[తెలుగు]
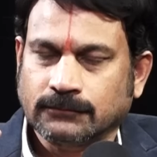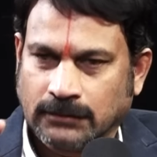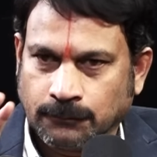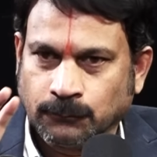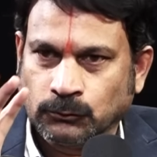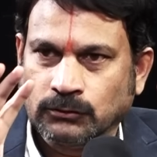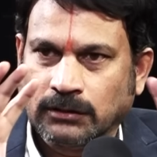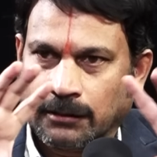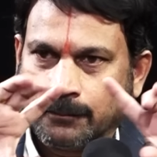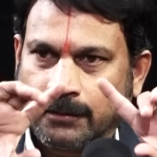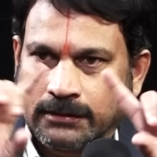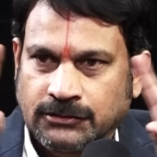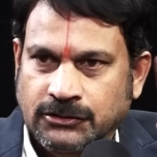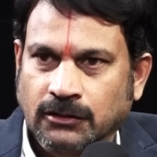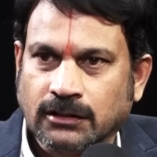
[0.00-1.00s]
దాని ముందు దాని
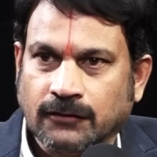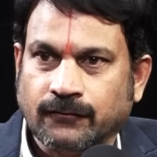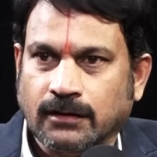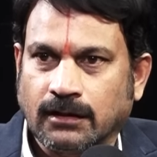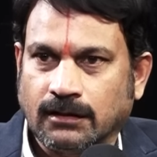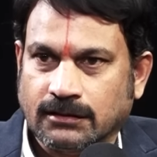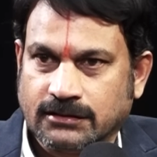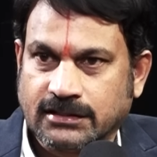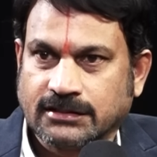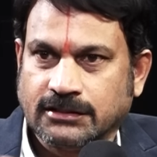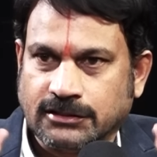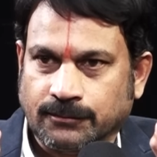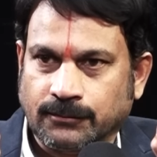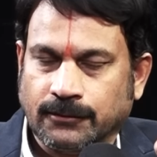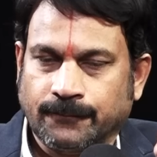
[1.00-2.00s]
జియోగ్రఫికల్
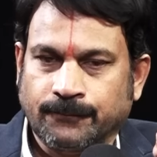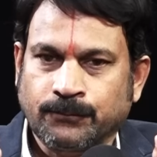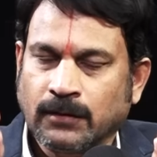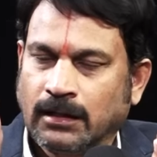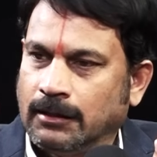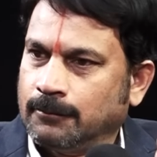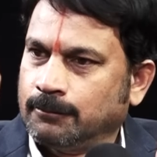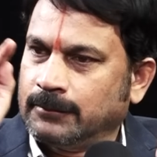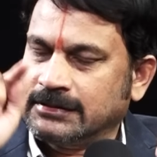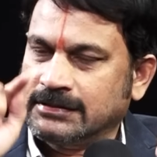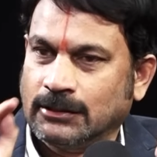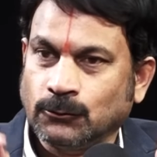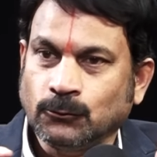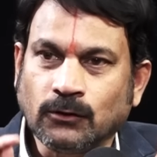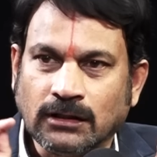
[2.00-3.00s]
స్ట్రక్చర్ చెప్దాం
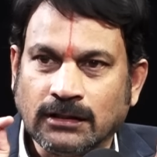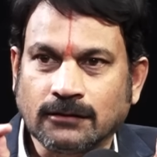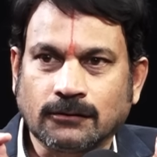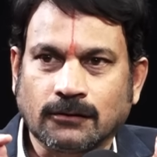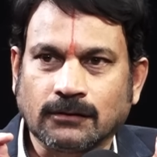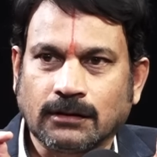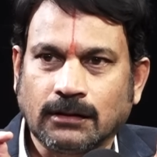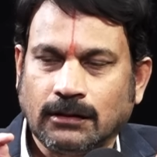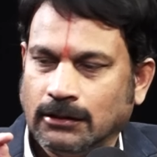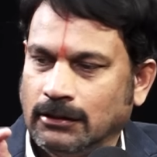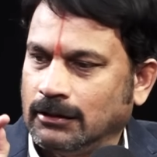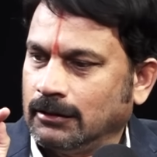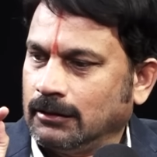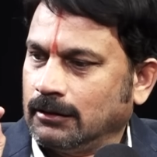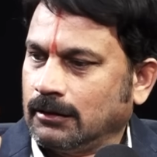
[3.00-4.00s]
మధ్యలో హూగ్లీ నది ఉంటుంది
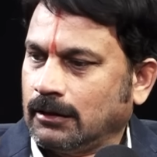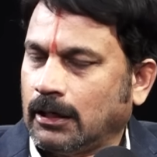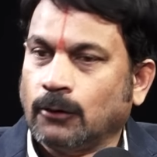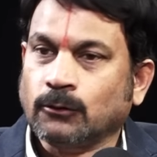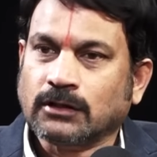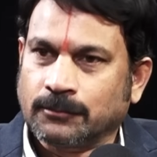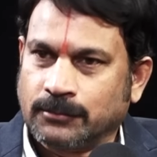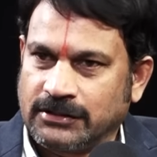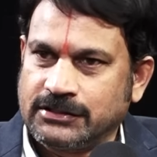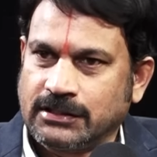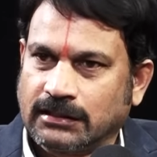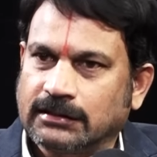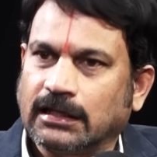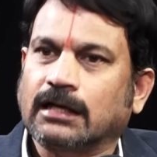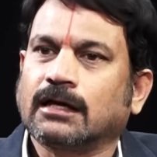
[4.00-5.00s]
హౌరా
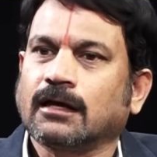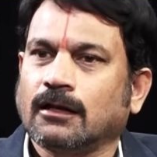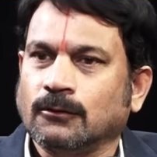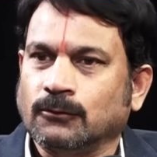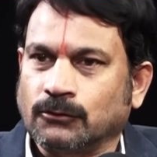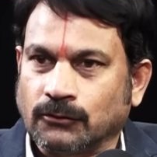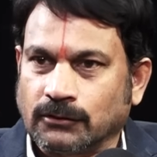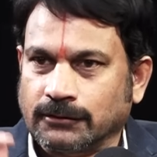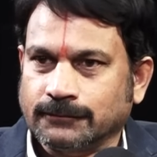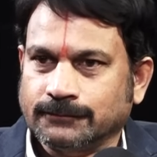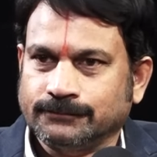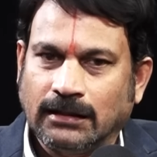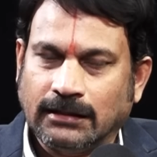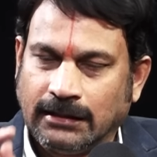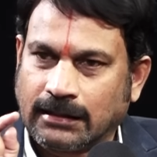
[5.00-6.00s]
బ్రిడ్జిగా దగ్గరలో ఉంటుంది
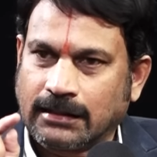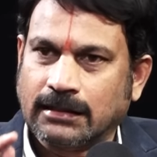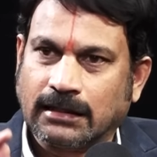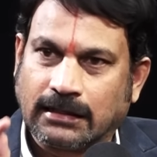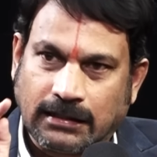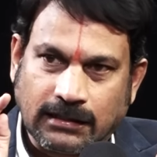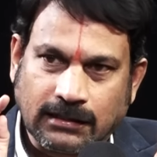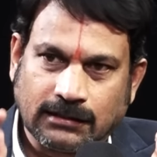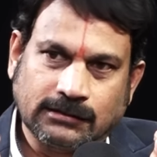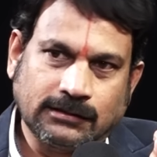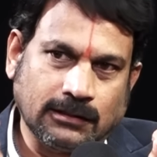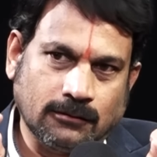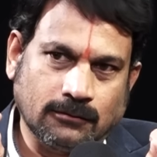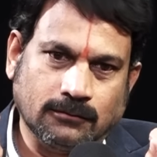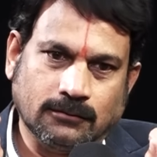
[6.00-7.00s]
ఇక్కడ
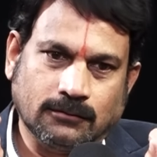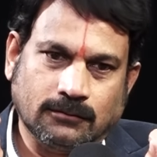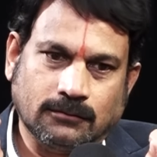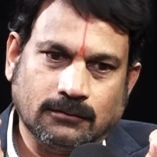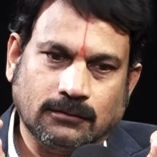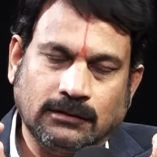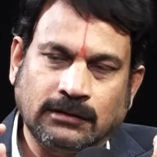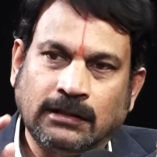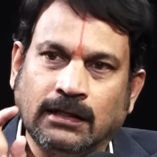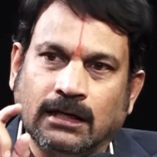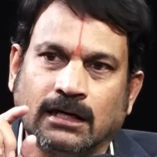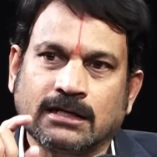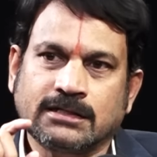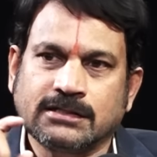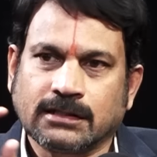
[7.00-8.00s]
కలకత్తాలో ఈ
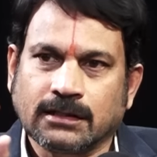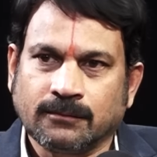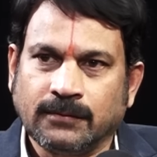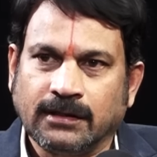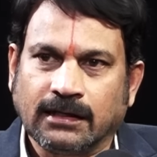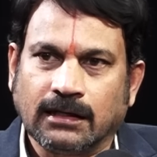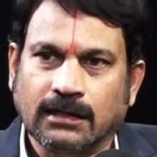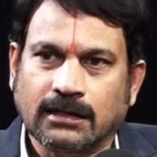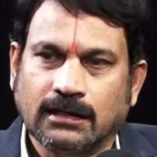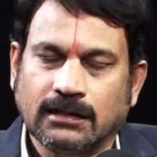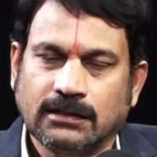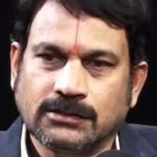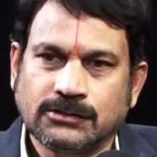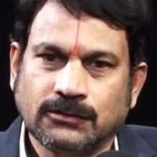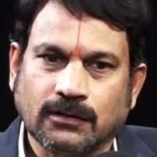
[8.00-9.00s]
ఆర్జికర్ మెడికల్
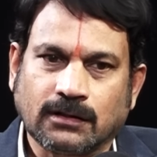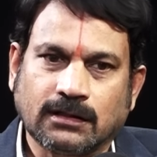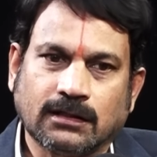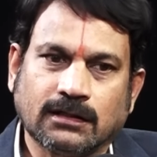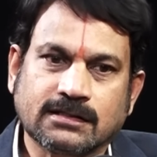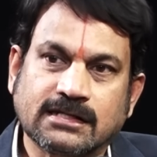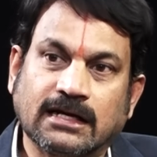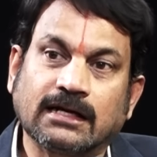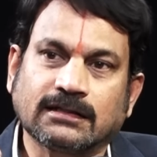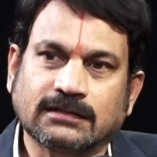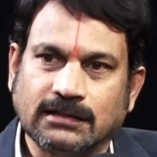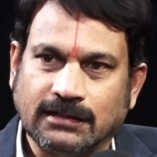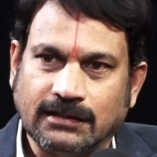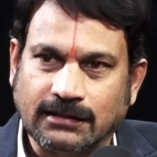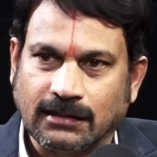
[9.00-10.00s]
కాలేజ్ యొక్క
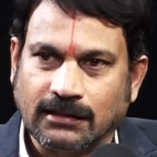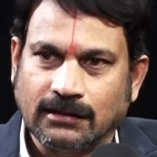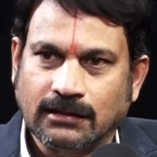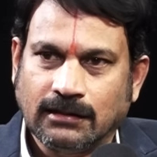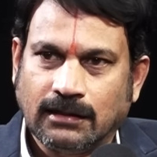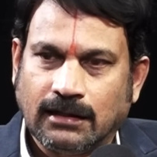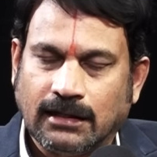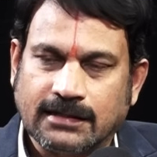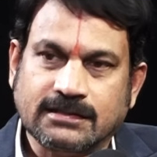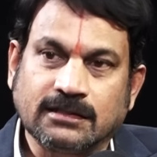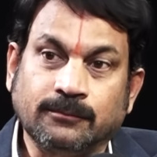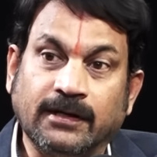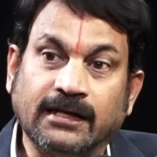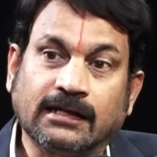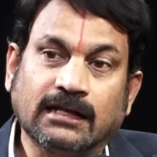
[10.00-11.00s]
సంగతులు ఏంటి
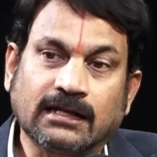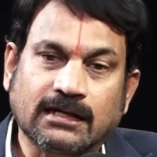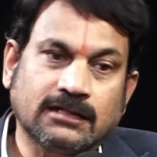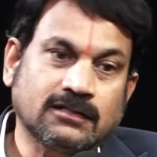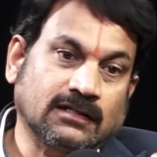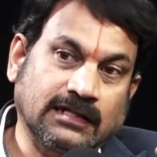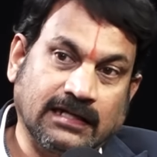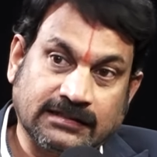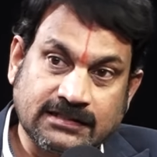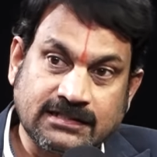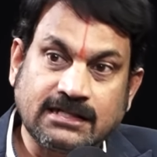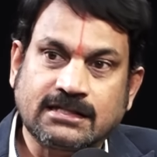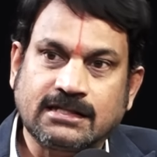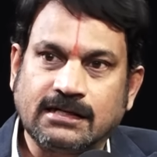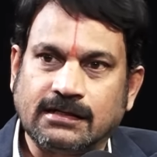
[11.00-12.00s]
అసలు మెడికల్ కాలేజీలో గత
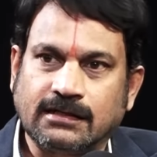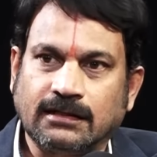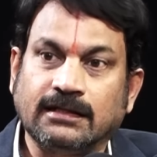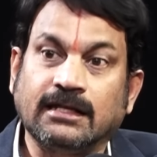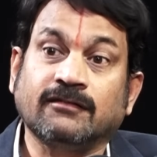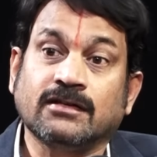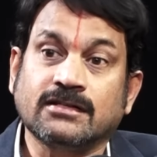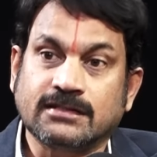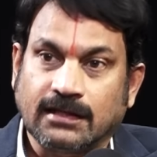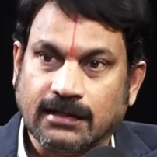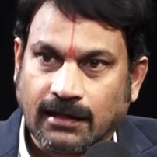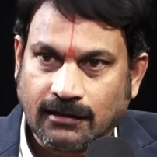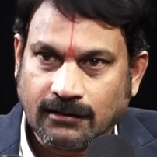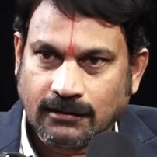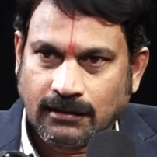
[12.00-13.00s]
చరిత్ర ఏంటి ఏమేం
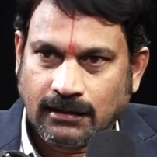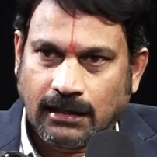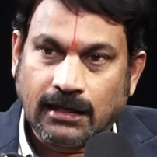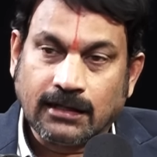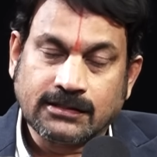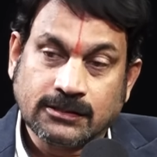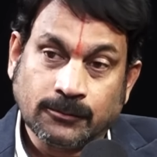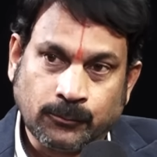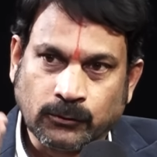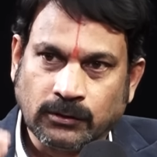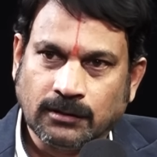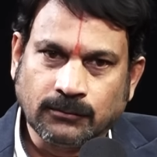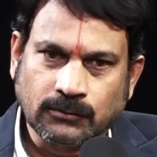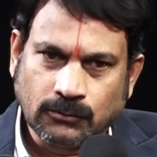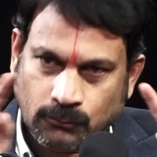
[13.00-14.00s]
జరిగాయి అని
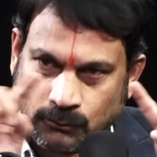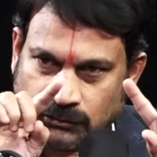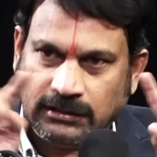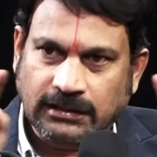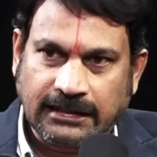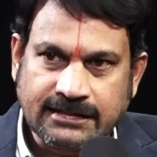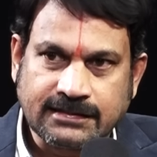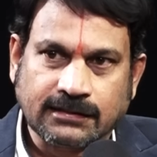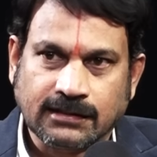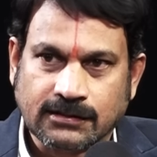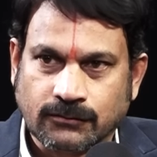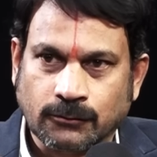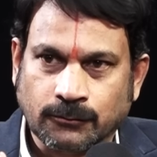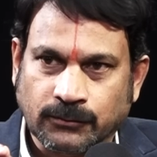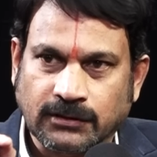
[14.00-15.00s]
చెప్పుకునే ముందు కొంత నైసర్గిక
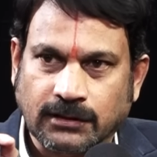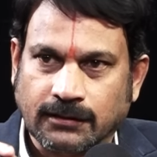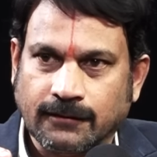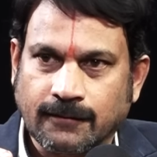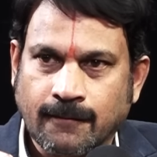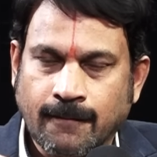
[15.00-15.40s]
స్వరూపం ఉంది